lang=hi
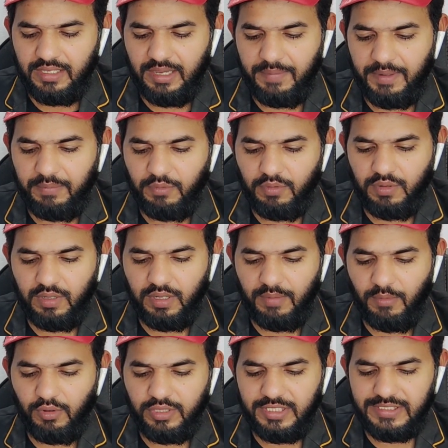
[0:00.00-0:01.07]
यहाँ पर आपको
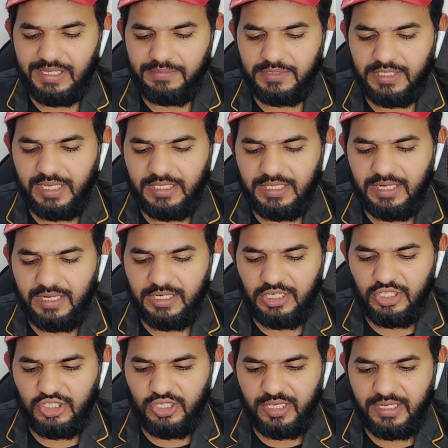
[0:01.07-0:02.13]
अबाउट दिस ऐप्स दिखाई दे रहा है
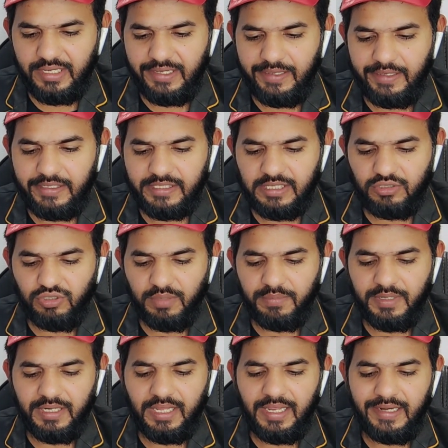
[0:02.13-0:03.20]
नीचे आना है इसका जो
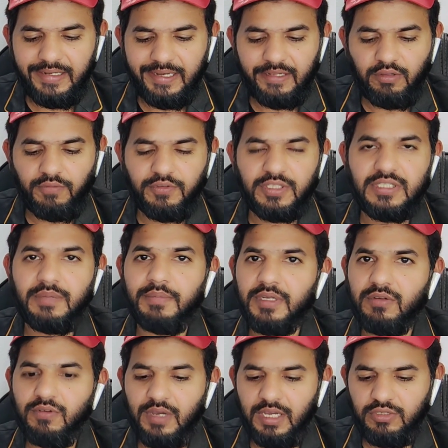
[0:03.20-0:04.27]
अपडेट आया है टेंथ ऑफ
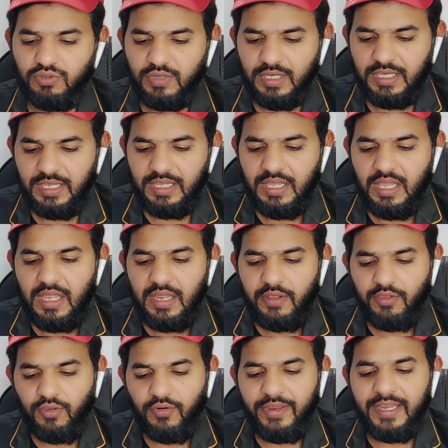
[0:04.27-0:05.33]
दिसंबर को आ चुका है
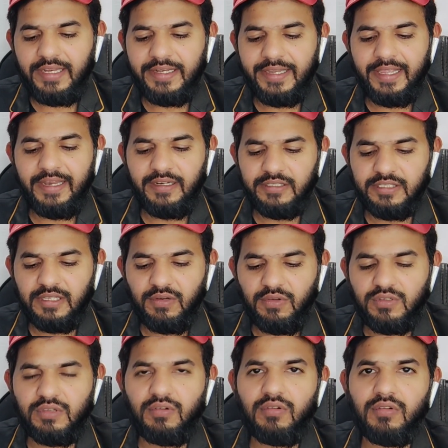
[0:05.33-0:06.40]
थ्री टेन
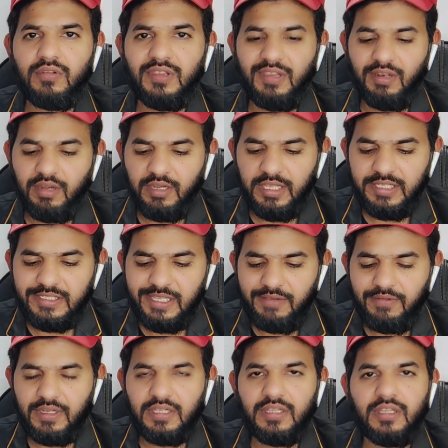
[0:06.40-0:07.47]
जीरो जीरो थ्री
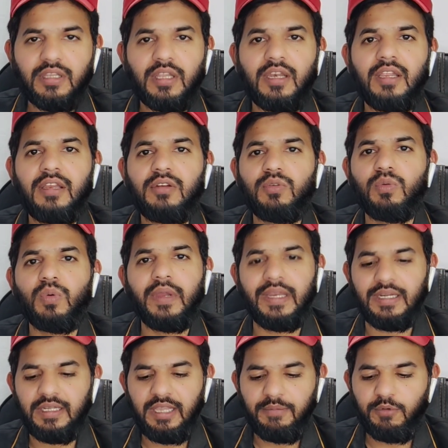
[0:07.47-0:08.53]
सेवन थ्री टू
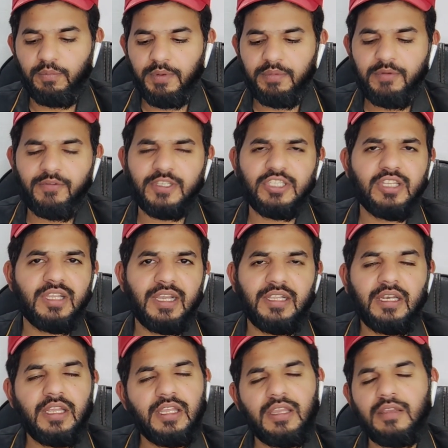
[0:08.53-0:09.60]
एट यहाँ पर ऊपर में वर्जन
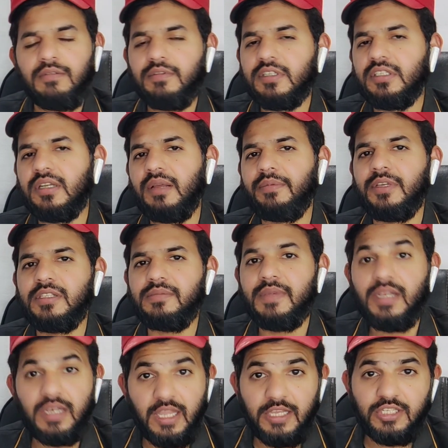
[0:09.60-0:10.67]
दिखाई दे रहा है यही वर्जन आपके
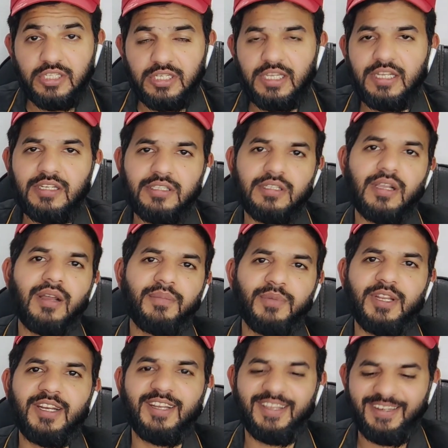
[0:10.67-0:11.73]
इसमें लेटेस्ट
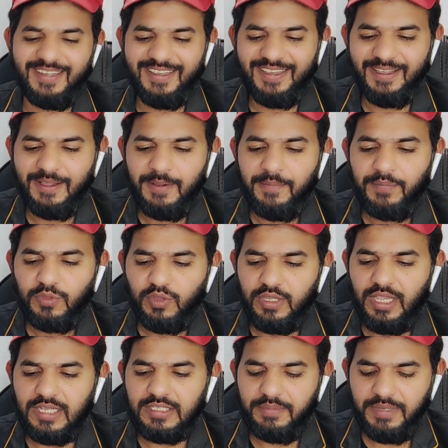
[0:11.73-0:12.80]
अपडेट है ठीक है
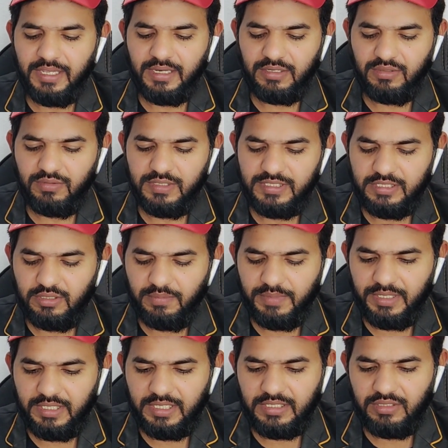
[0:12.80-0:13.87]
तो यहाँ से मैं क्या करता हूँ इसे तो
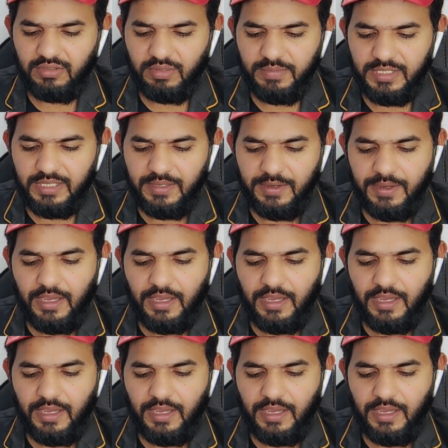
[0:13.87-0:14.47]
बंद कर देता हूँ अभी